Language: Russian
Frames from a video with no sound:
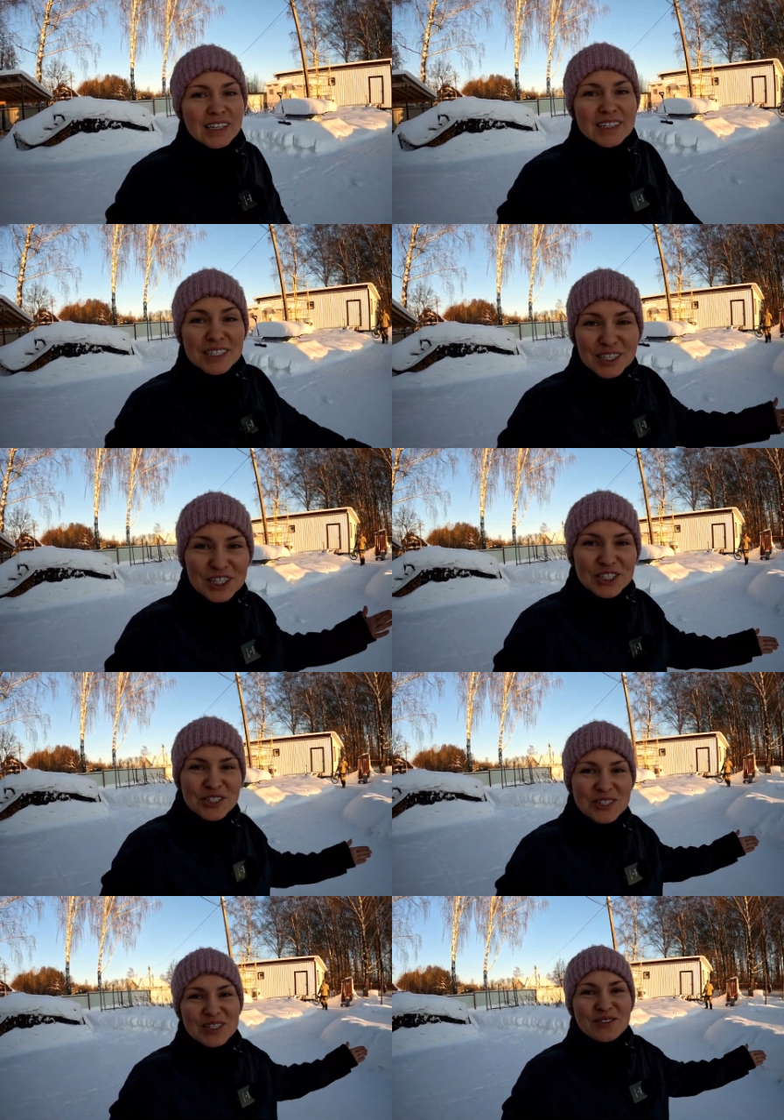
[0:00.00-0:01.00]
С
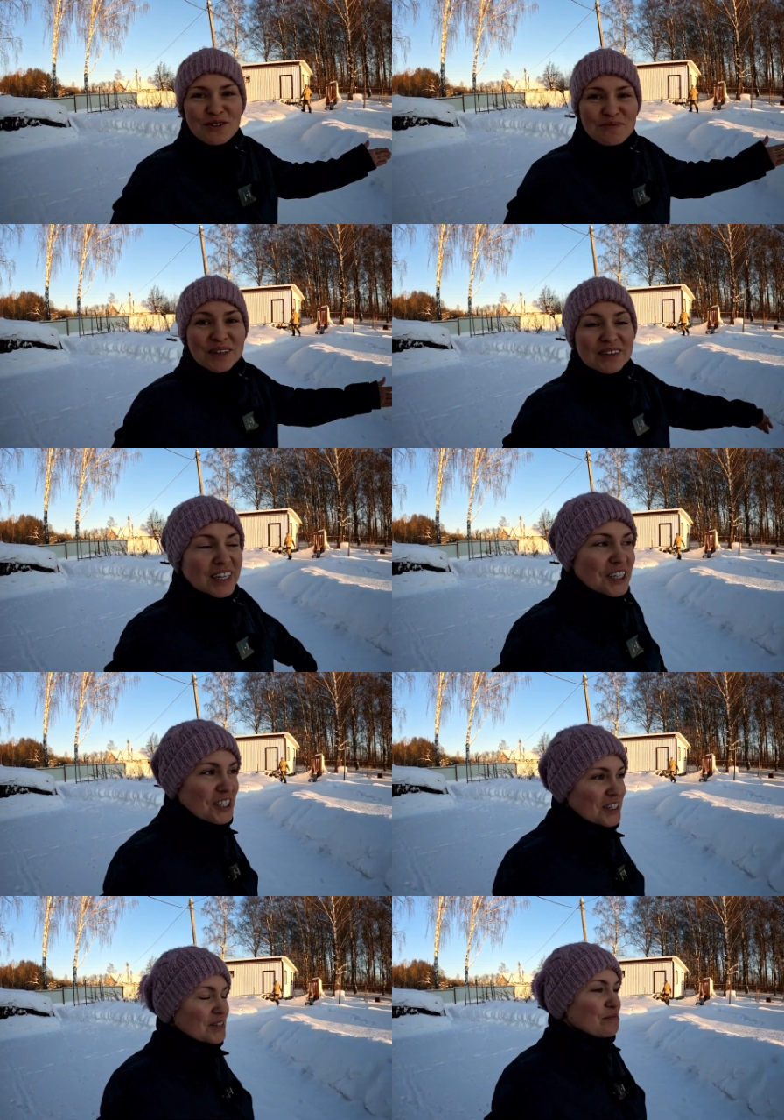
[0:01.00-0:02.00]
Рождеством, товарищи,
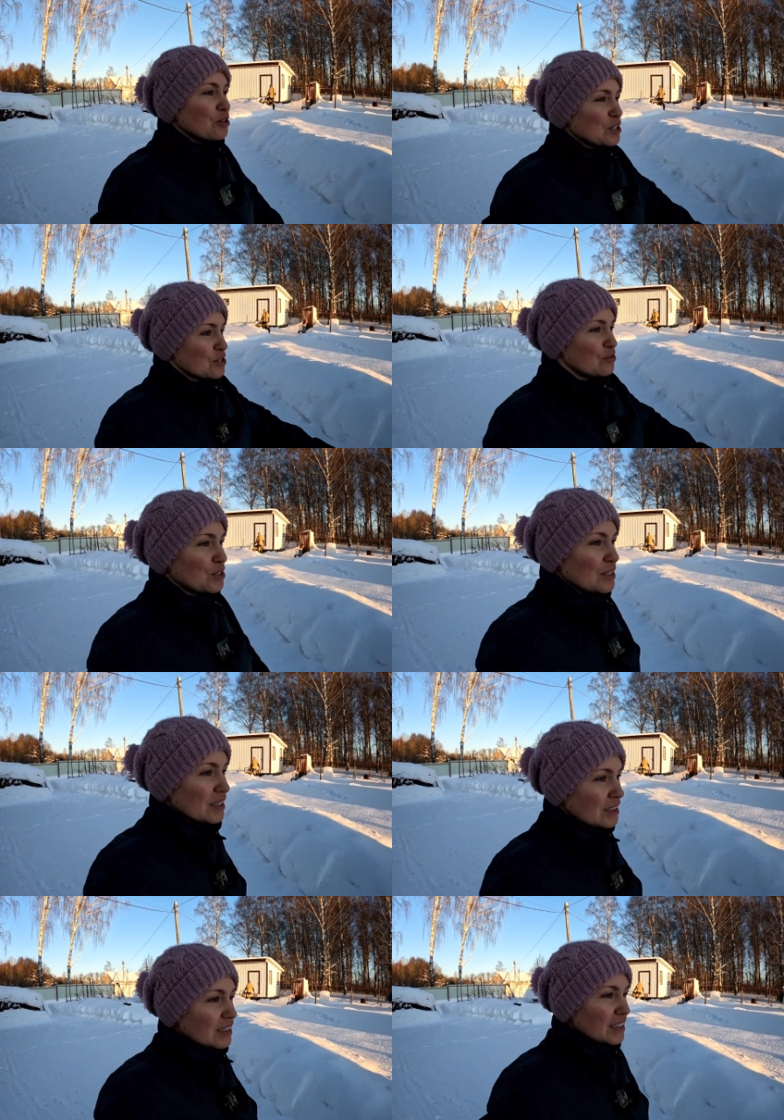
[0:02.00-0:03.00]
Седьмое
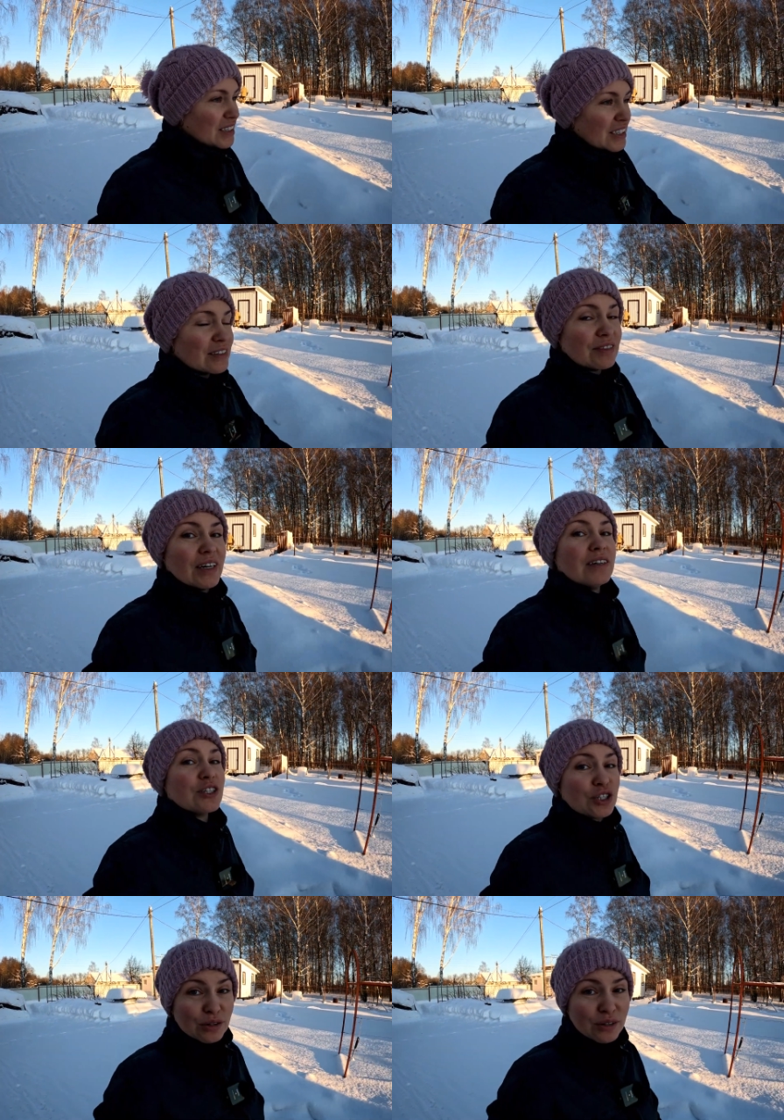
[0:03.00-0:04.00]
сегодня янва.
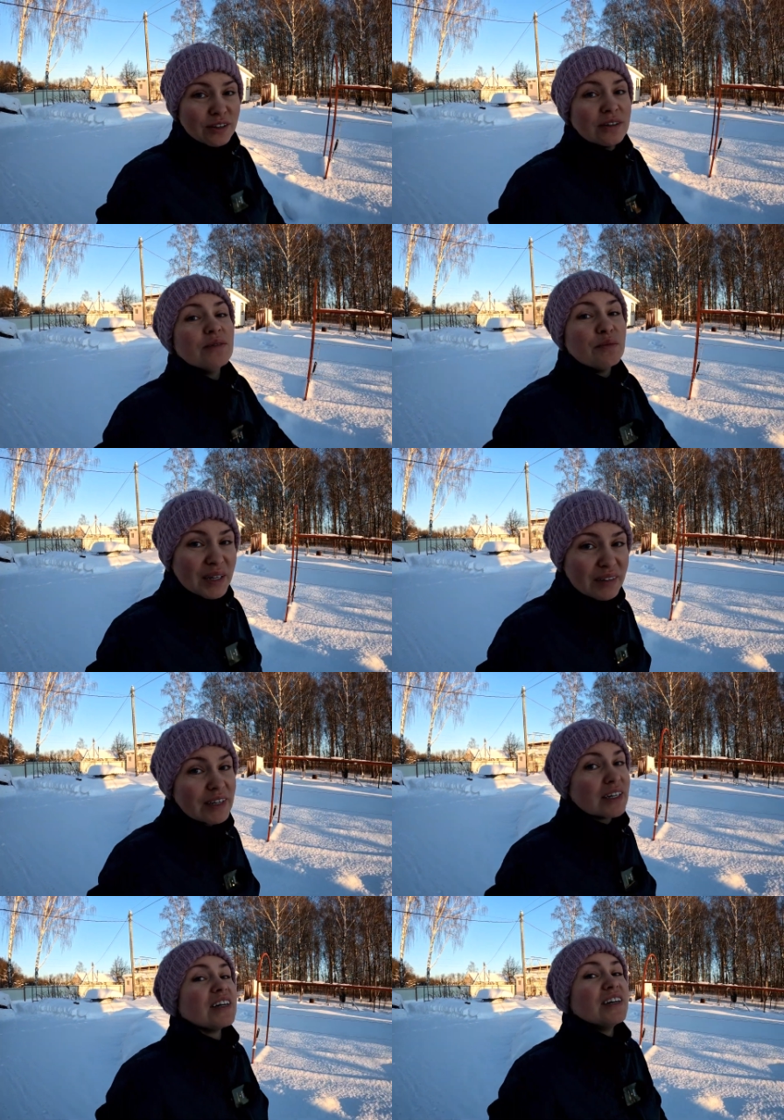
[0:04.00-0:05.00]
Что?
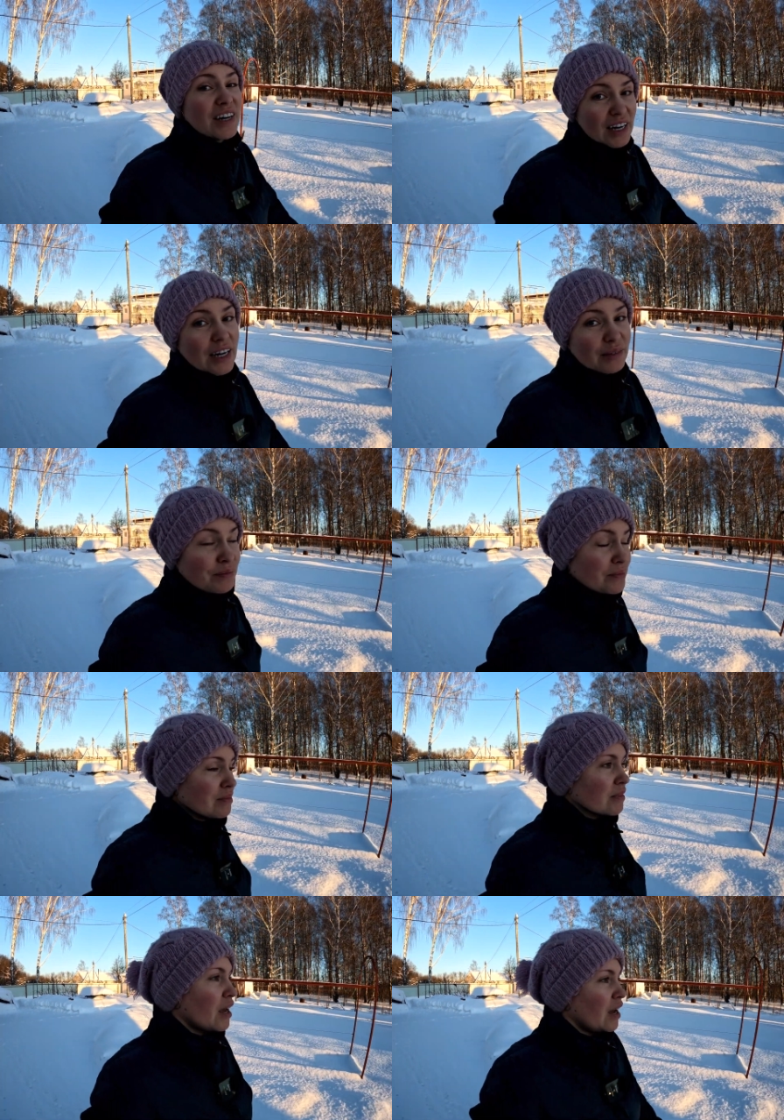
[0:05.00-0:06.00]
Правильно, ря.
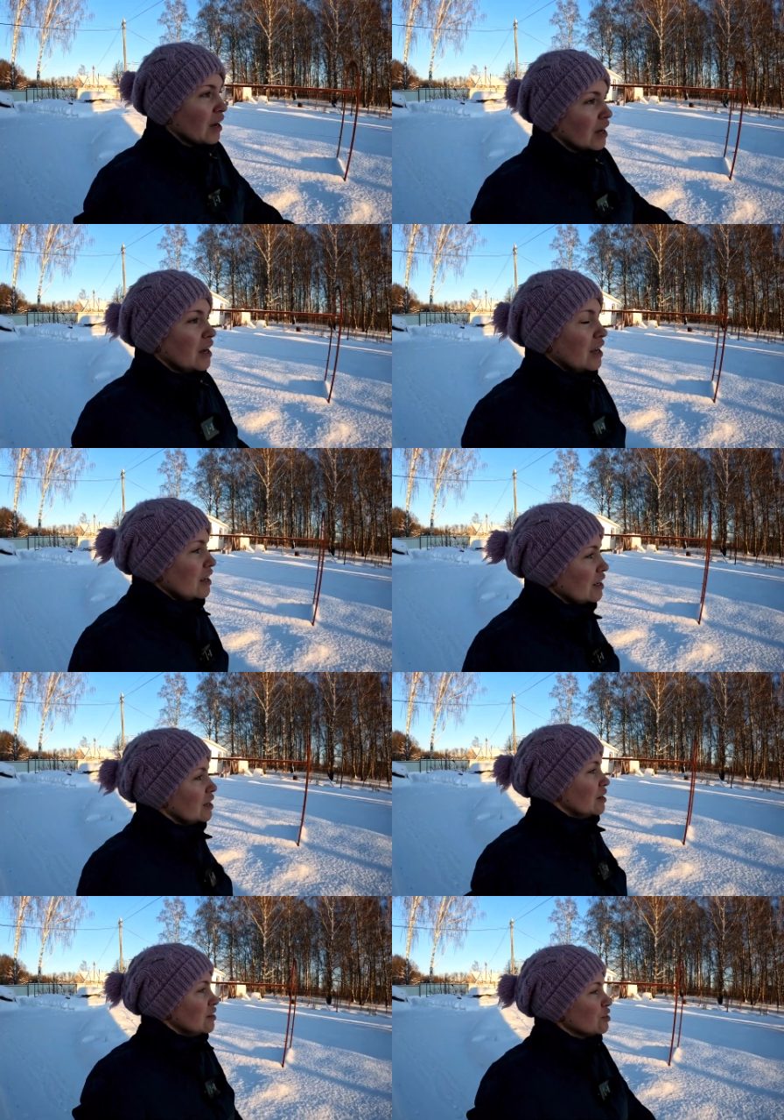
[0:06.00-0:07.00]

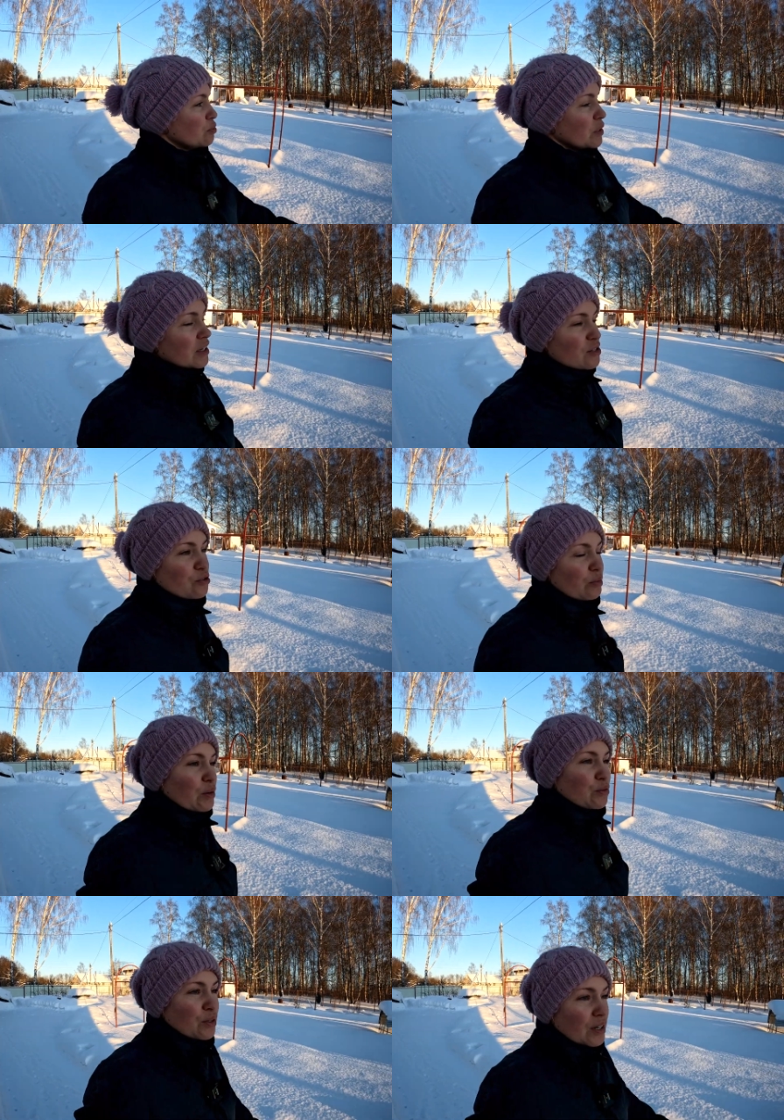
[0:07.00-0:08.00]
И эту прекрасную
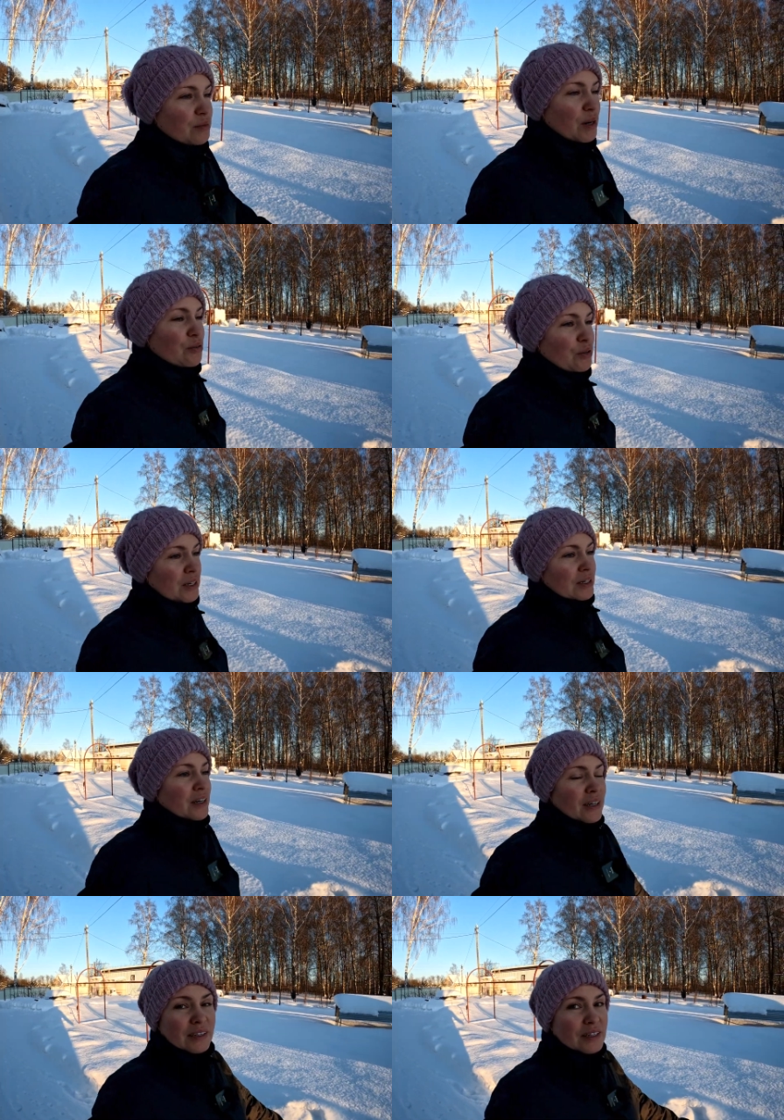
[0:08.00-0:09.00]
погоду я не могу
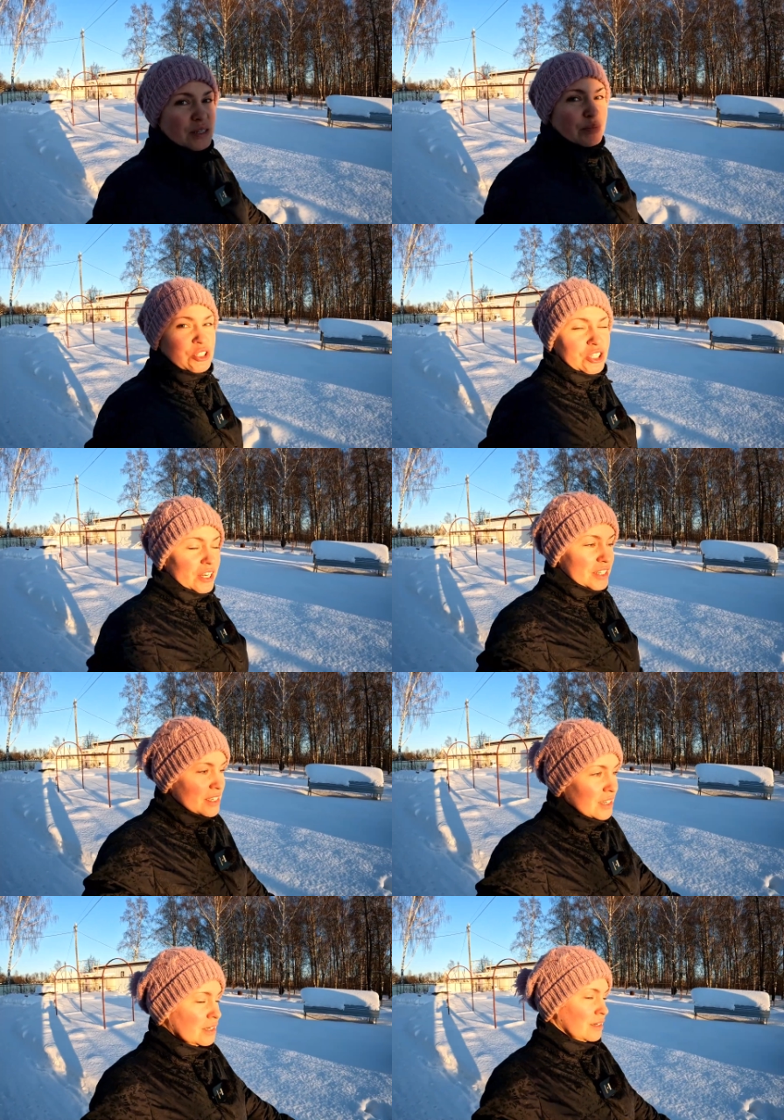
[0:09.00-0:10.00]
не
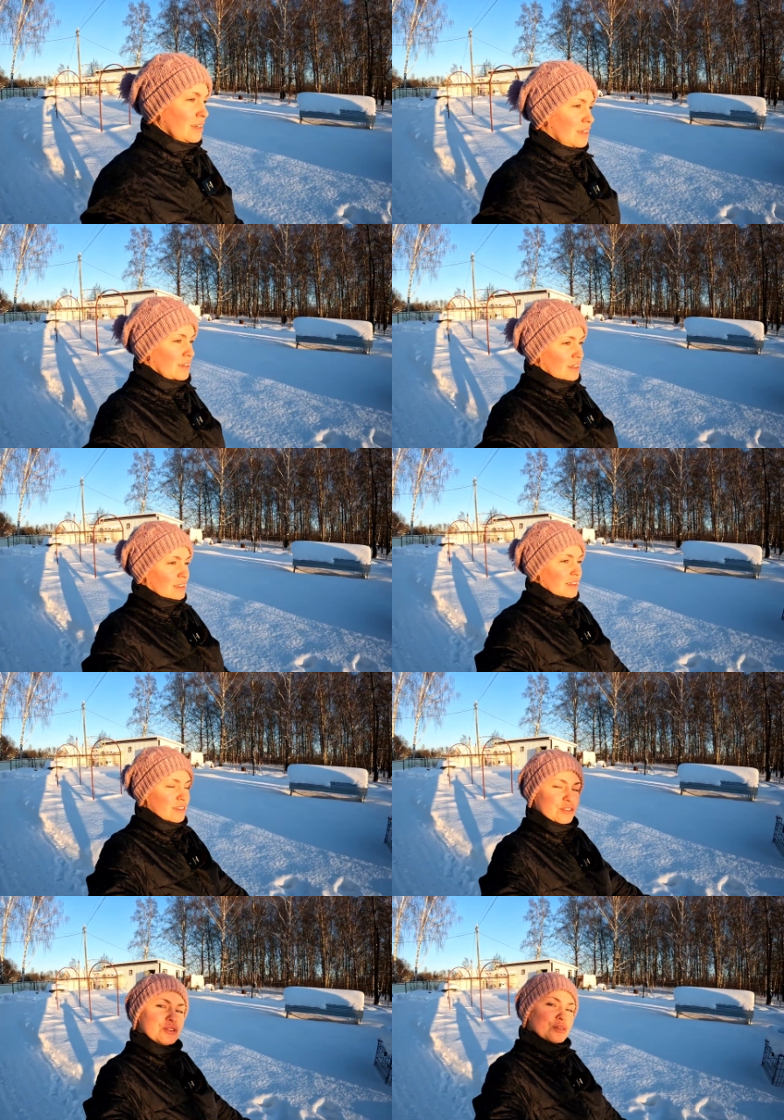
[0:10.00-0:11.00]
запечатлеть на
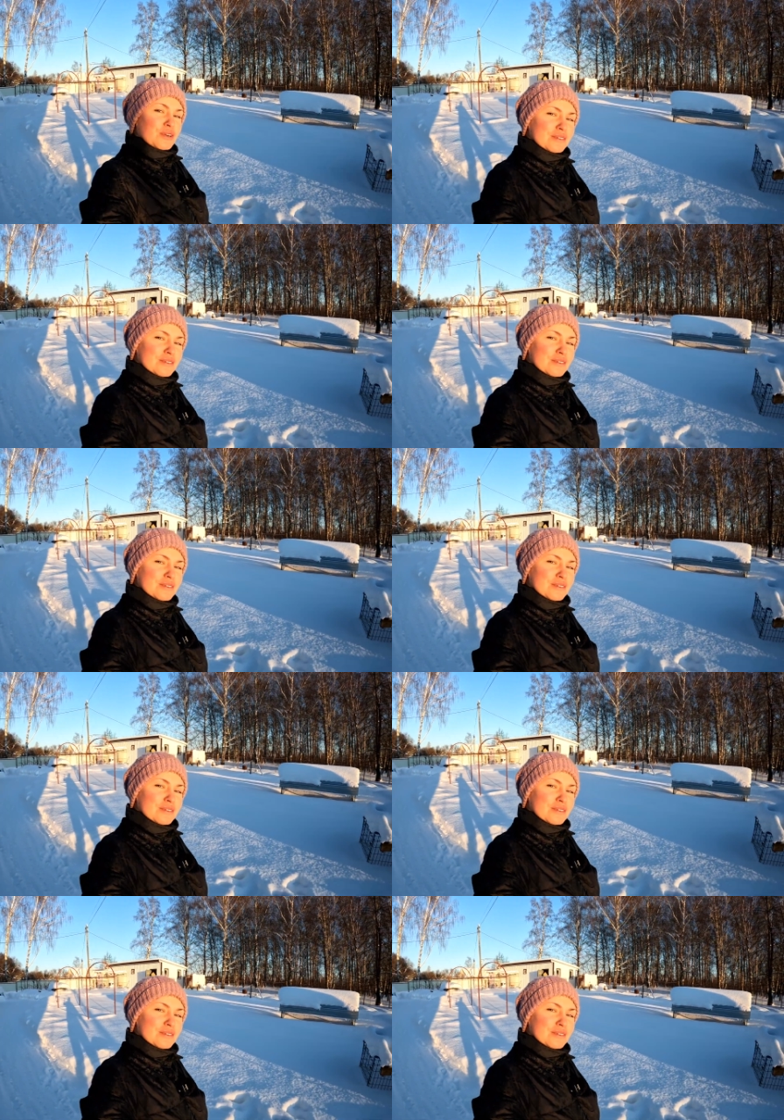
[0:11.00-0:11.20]
видео.